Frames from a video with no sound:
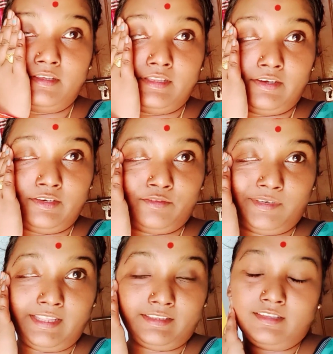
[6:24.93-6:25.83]
তাহলে
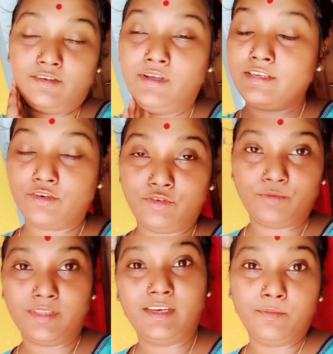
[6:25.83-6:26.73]
তোমরা দেখতে থাকো আশা করি
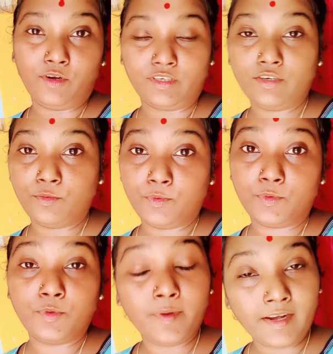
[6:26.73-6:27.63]
তোমাদের এই ব্লগটা খুব খুব
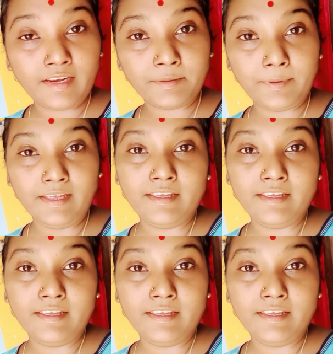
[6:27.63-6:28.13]
খুব ভালো লাগবে